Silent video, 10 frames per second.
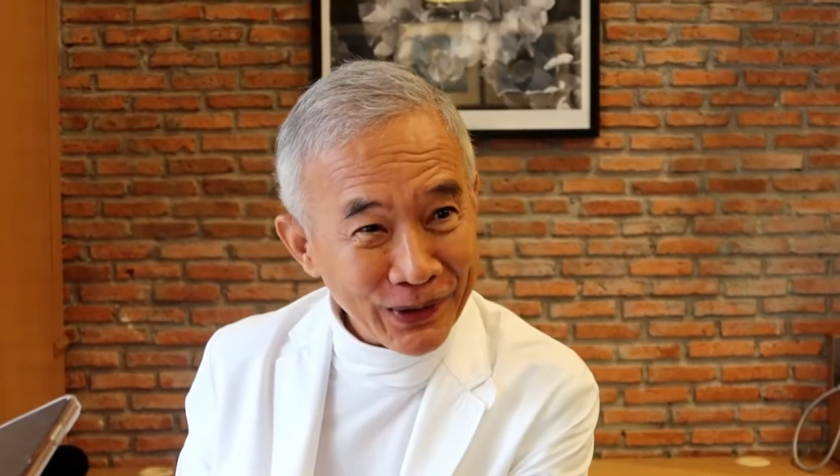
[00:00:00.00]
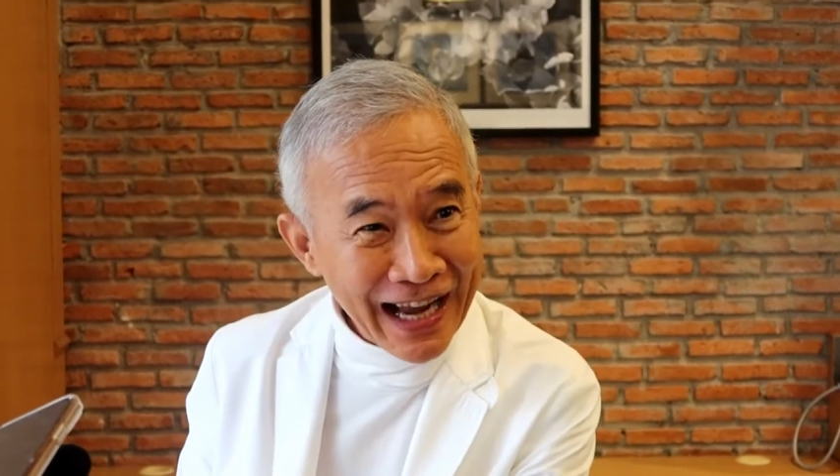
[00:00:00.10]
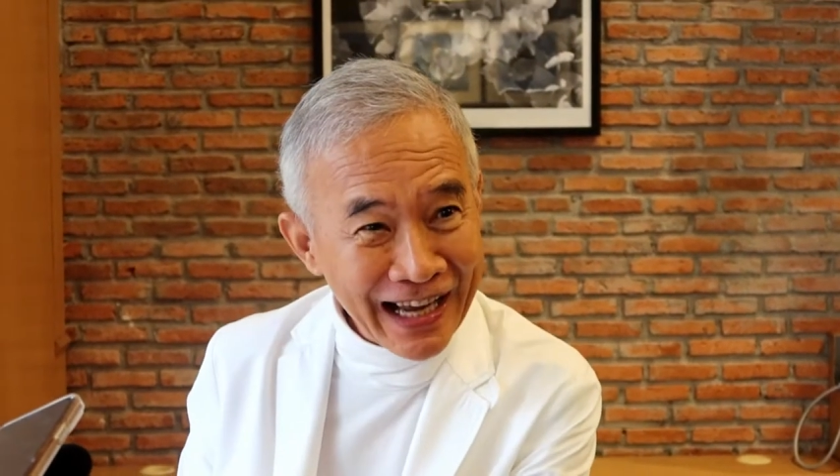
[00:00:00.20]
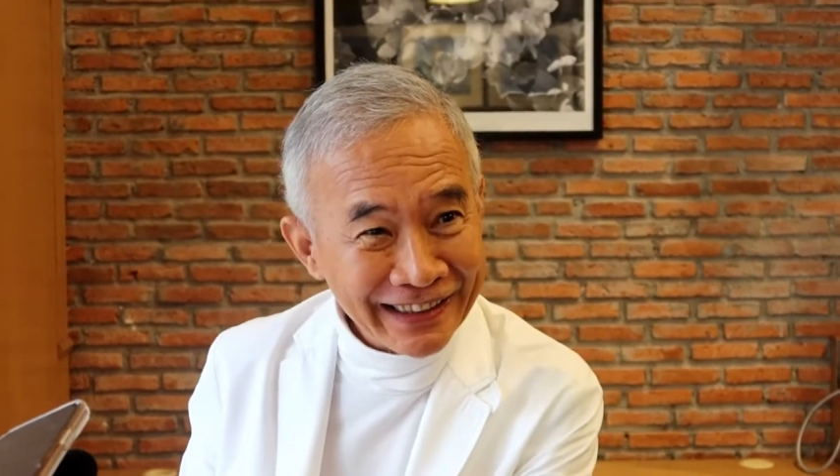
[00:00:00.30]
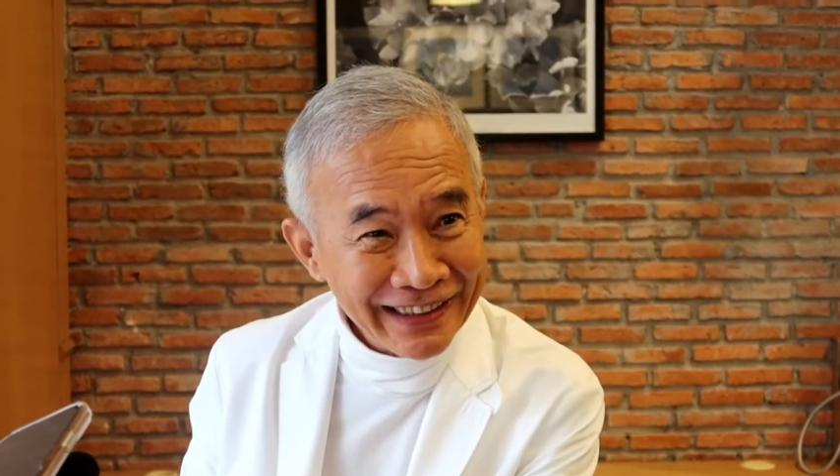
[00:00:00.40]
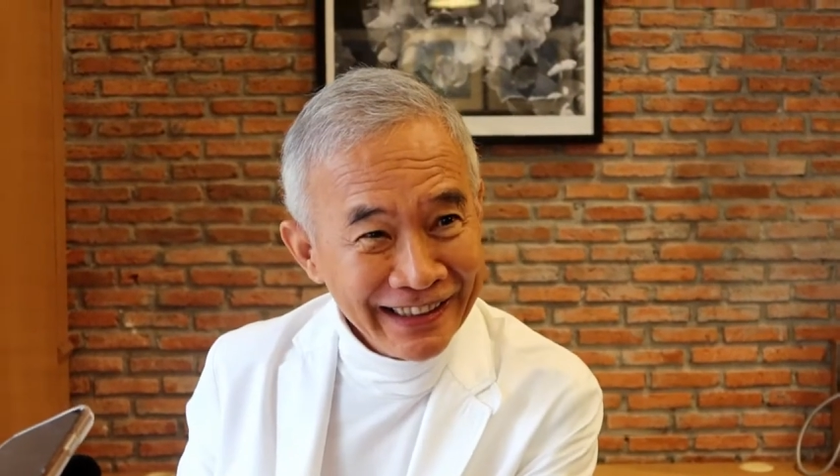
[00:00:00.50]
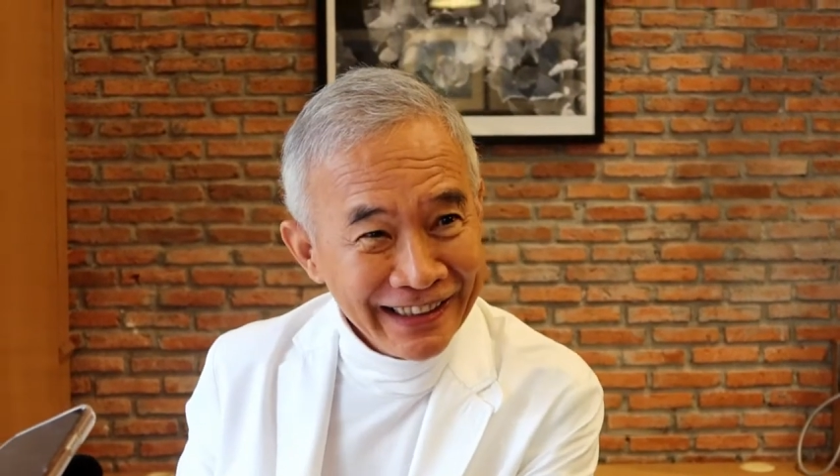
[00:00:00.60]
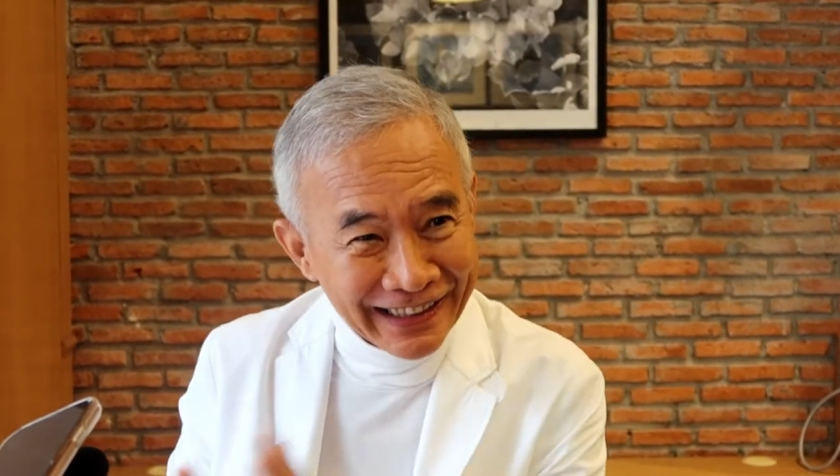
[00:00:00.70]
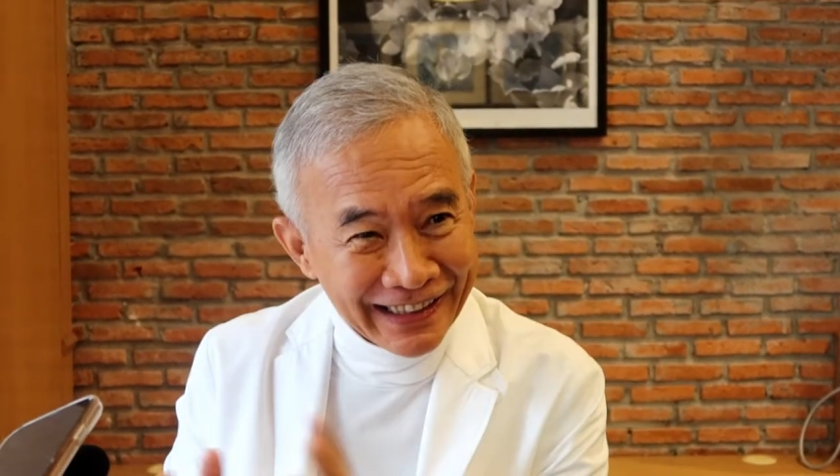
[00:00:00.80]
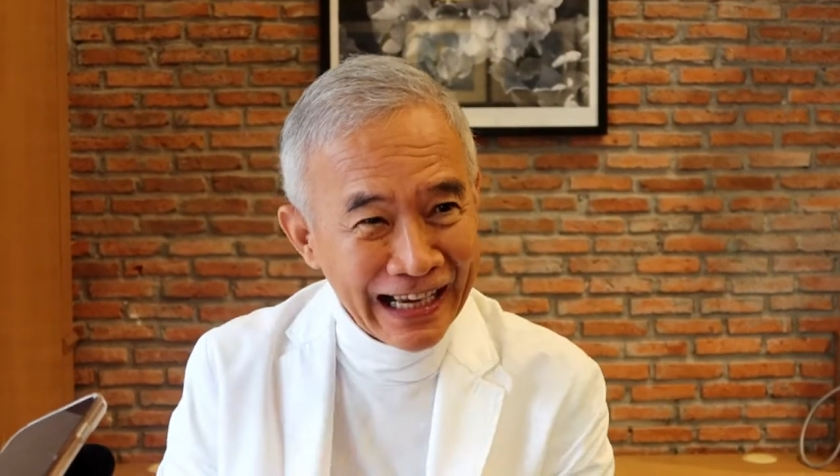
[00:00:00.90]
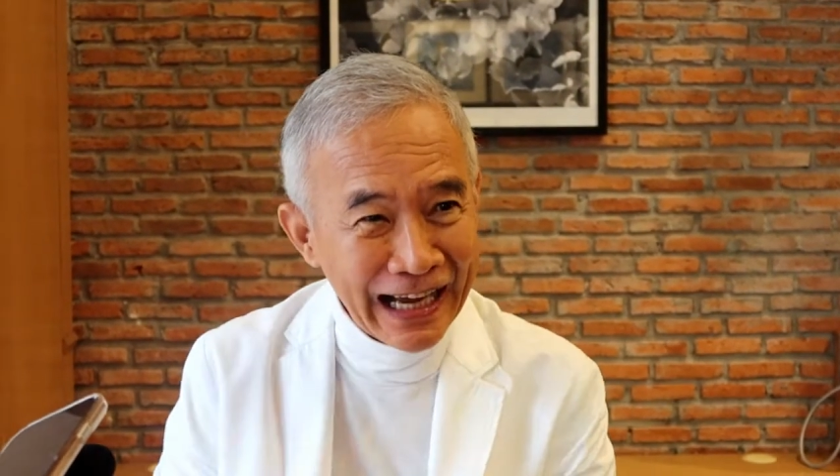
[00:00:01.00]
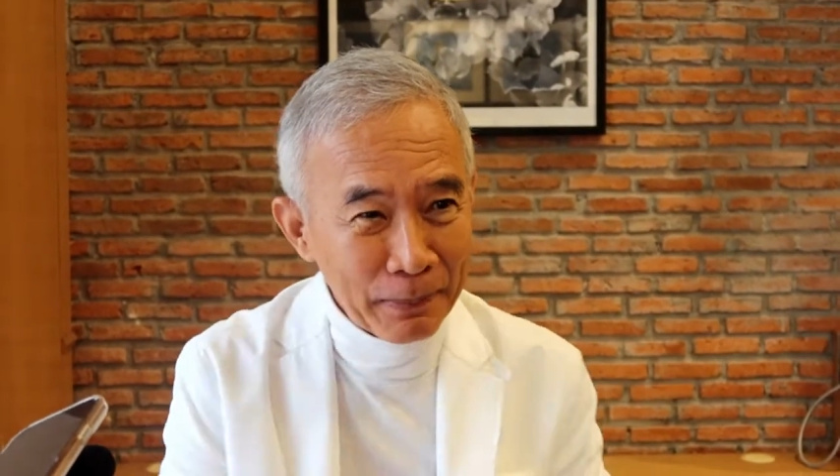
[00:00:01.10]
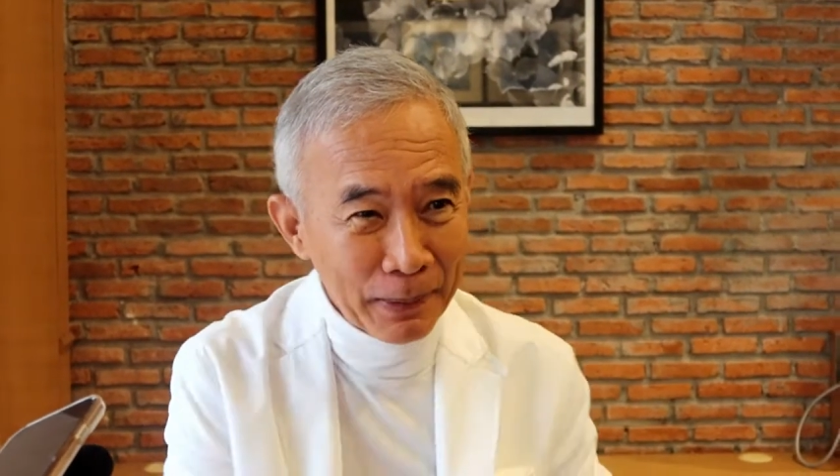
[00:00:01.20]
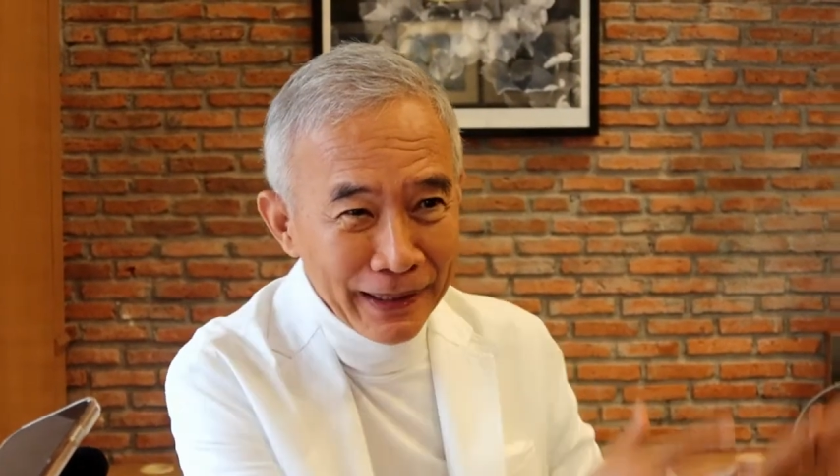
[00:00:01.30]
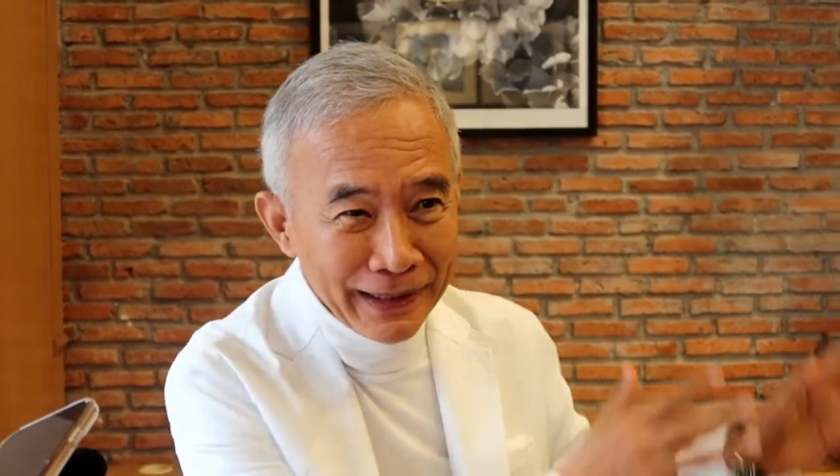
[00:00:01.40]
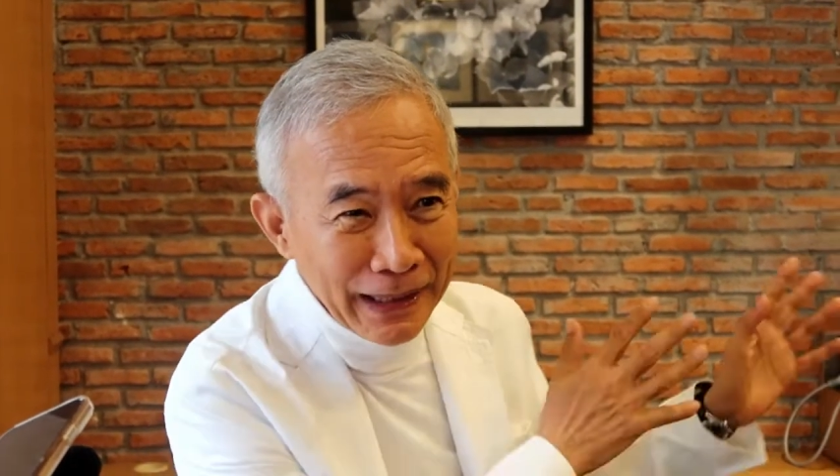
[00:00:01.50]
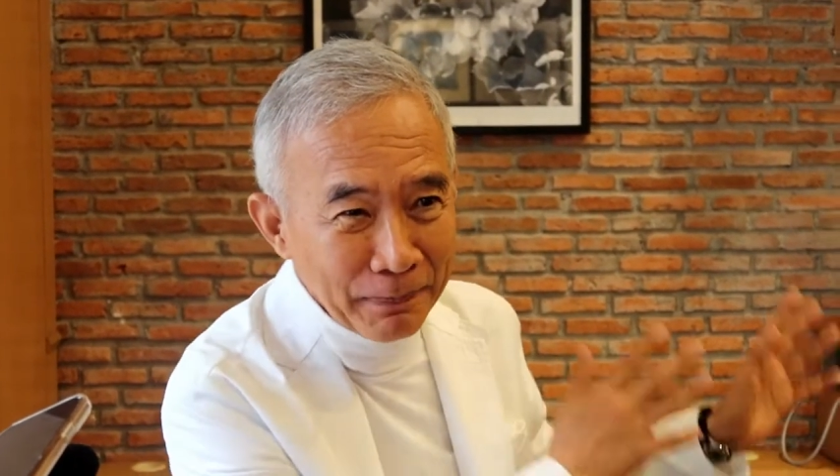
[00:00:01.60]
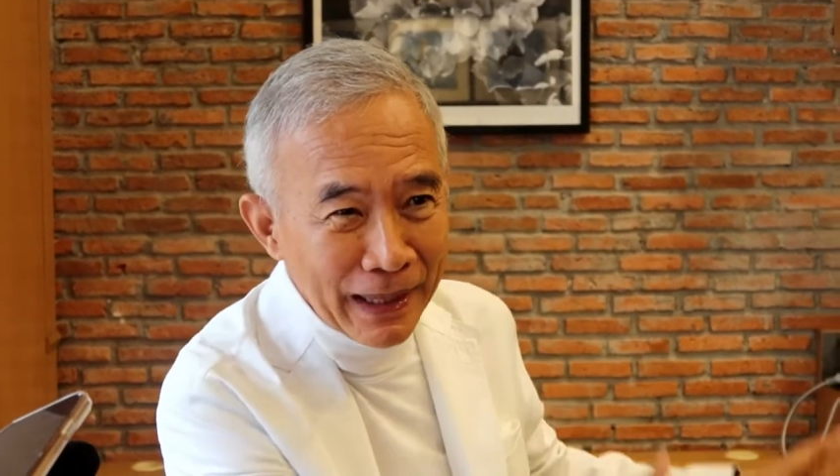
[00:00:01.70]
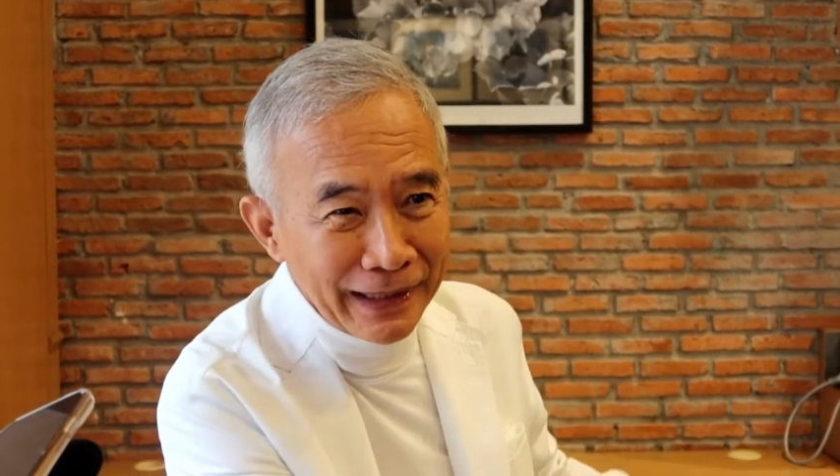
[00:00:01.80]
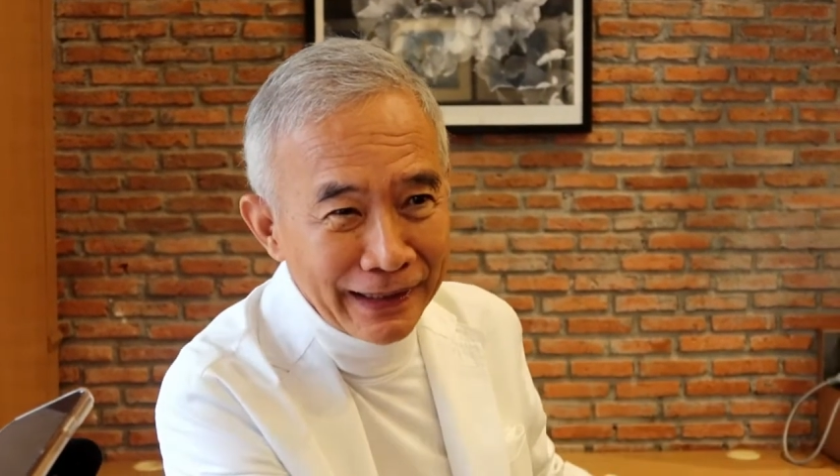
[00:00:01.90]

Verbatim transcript: ราช กีฬาประเภทนี้ไป